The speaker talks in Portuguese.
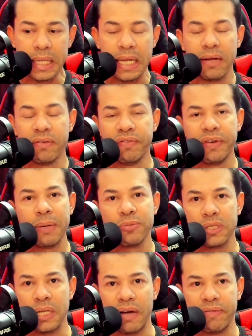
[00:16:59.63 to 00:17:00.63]
Vamos
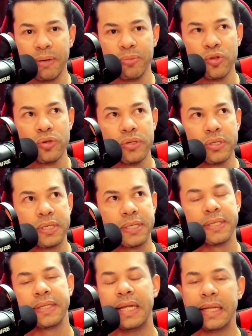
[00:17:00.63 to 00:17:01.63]
lá,
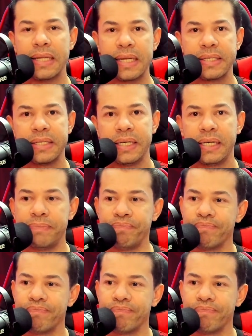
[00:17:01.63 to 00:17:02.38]
vamos tentar ser